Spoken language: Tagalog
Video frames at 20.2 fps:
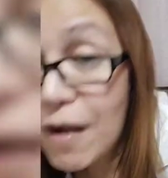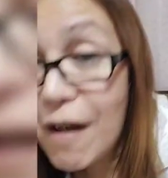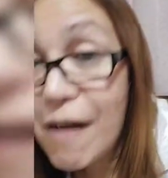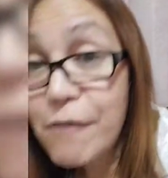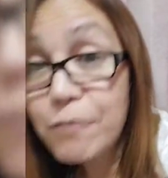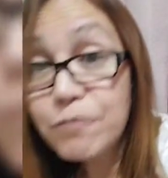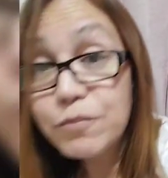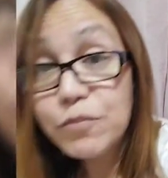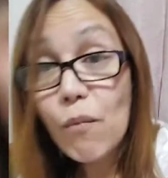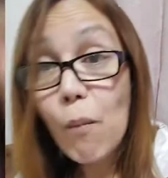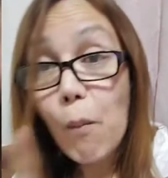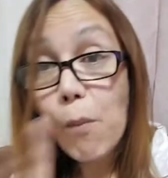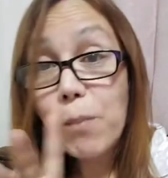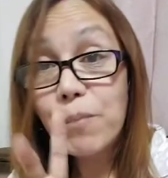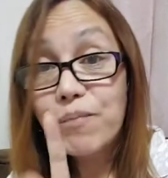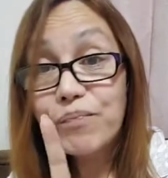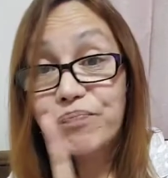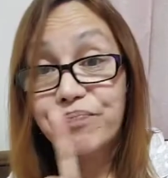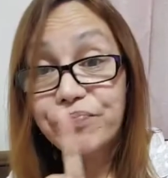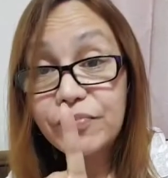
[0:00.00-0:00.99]
Ha? Huh?
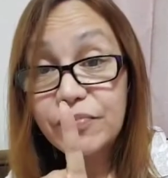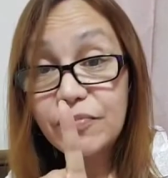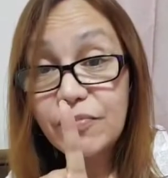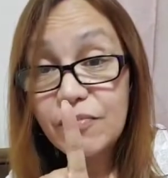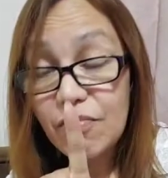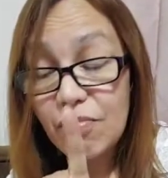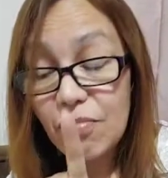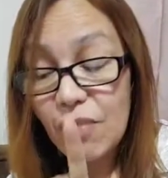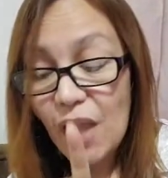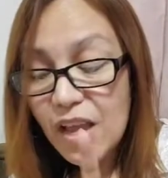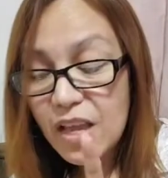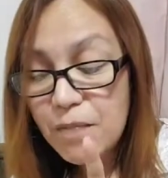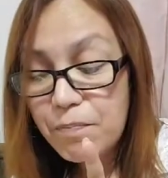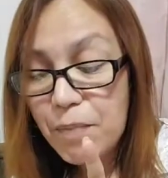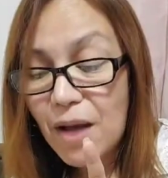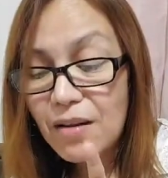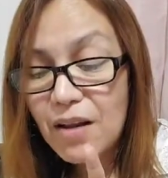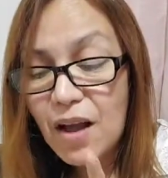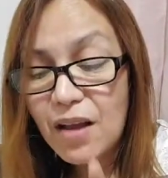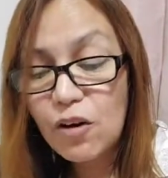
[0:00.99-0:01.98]

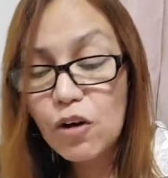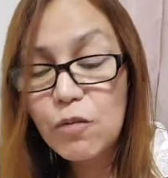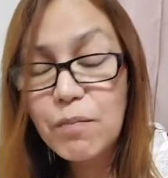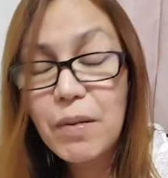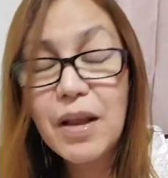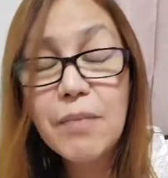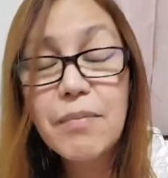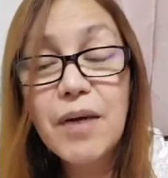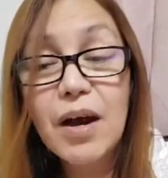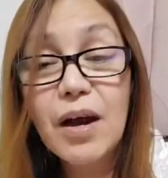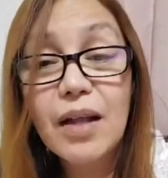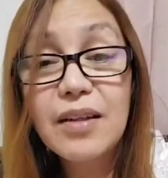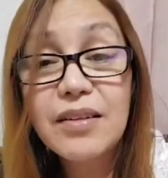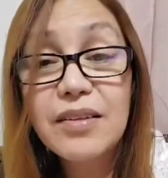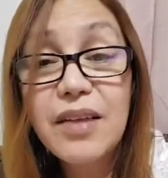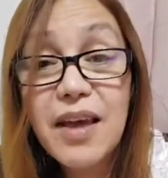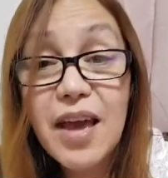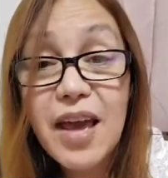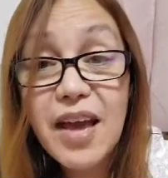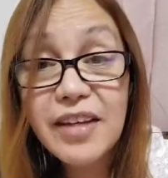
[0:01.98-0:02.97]
Ipaalala ko pala mga
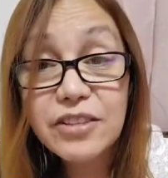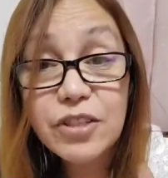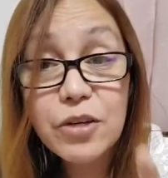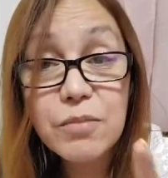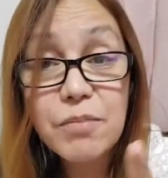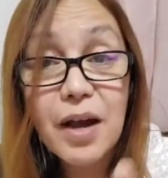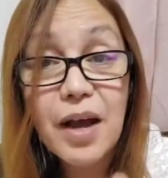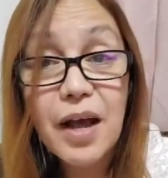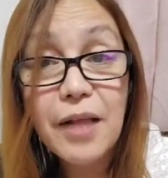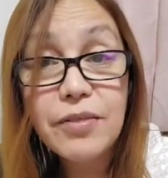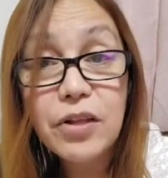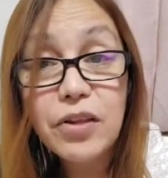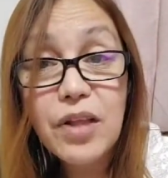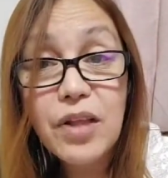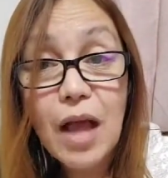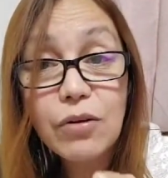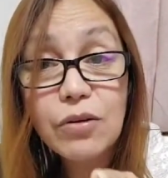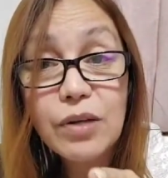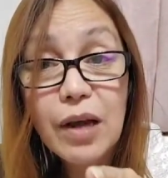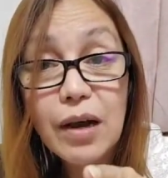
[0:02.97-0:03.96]
kalidex, yung mga
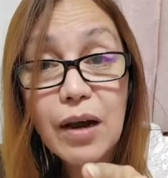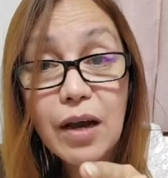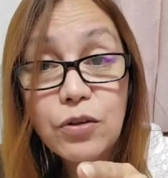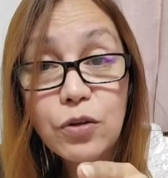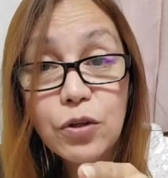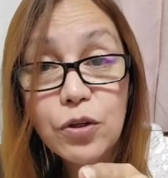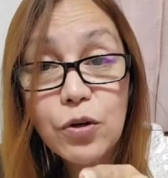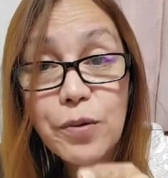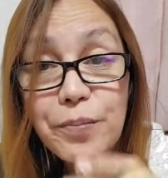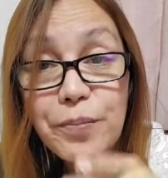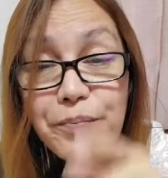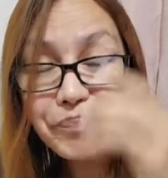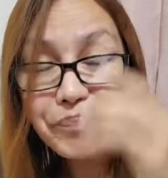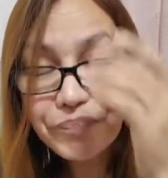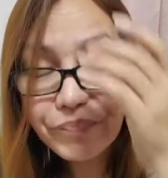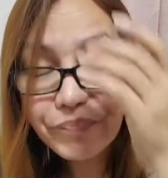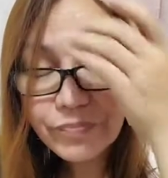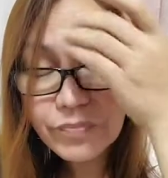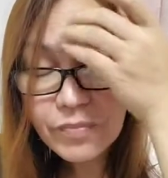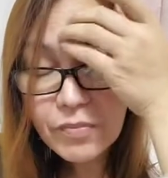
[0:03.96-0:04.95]
nanalo ng ano, yung,
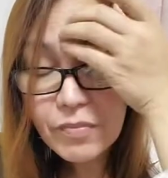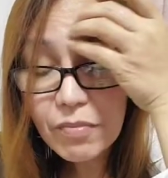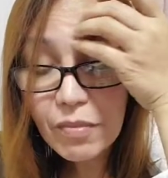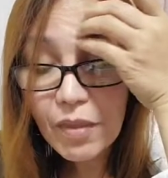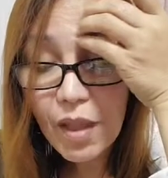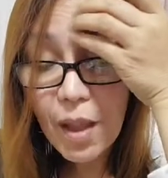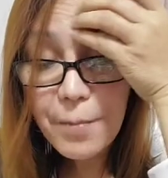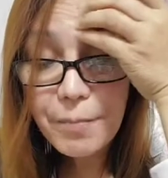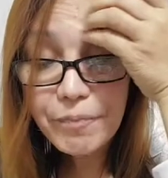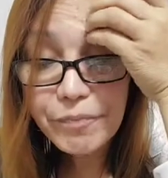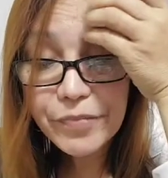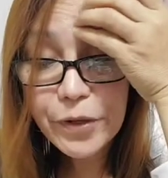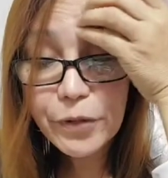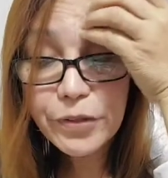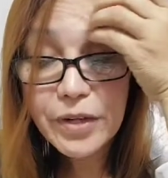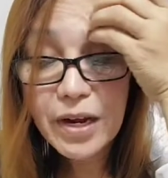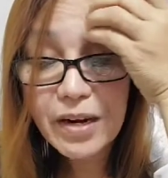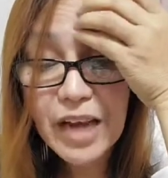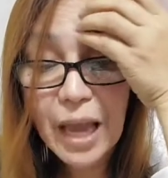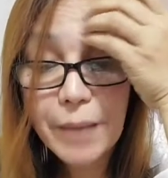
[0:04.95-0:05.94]

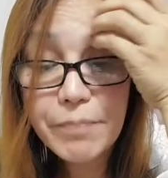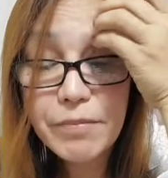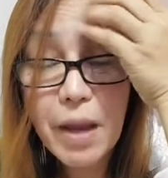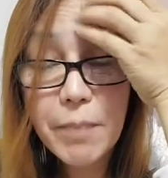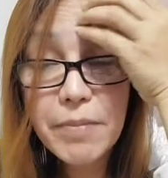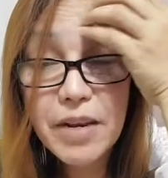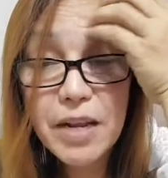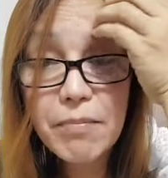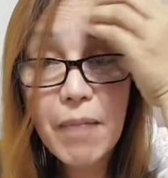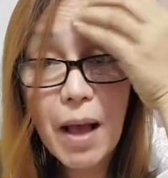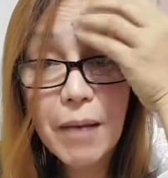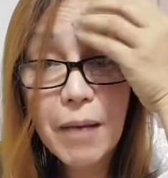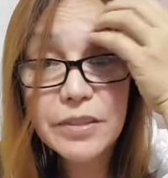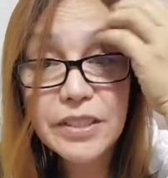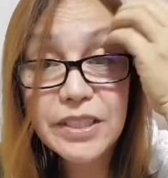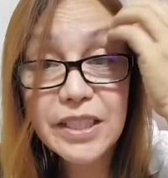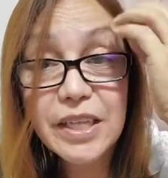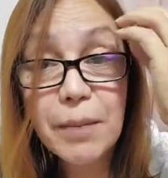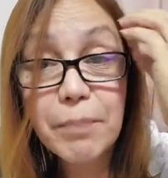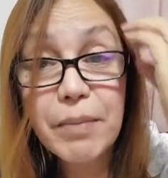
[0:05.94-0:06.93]
yung nag-live kami ni
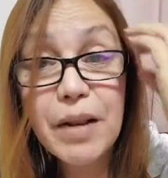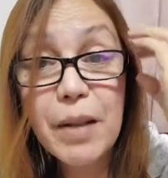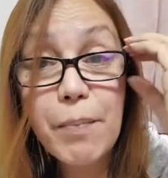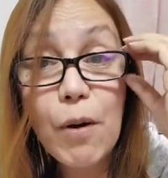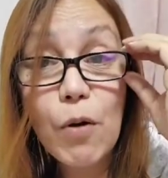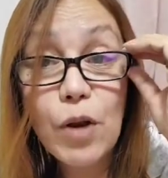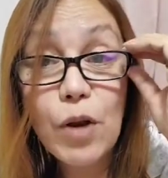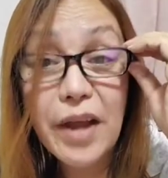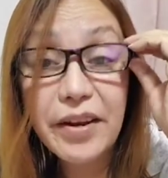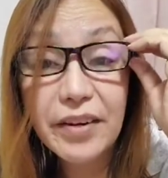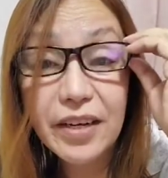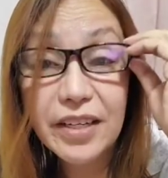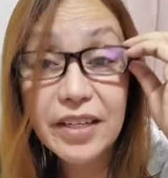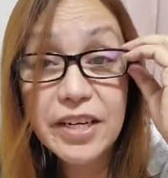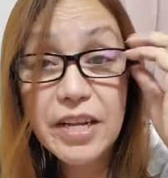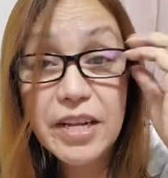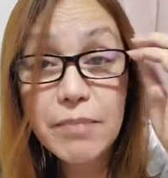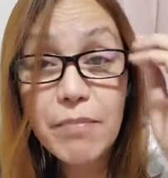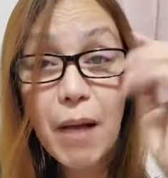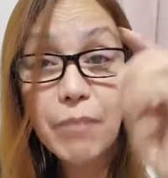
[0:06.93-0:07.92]
Mamshi na pinapahula ng
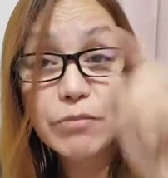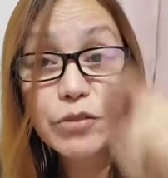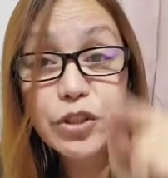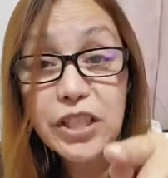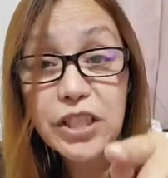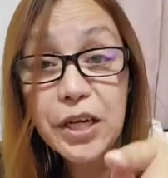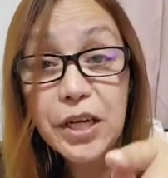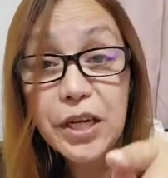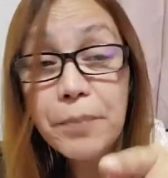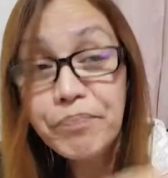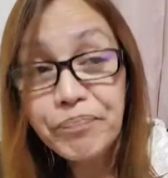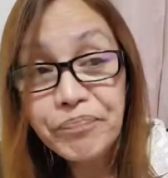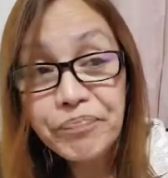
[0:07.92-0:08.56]
edad ni Mamshi.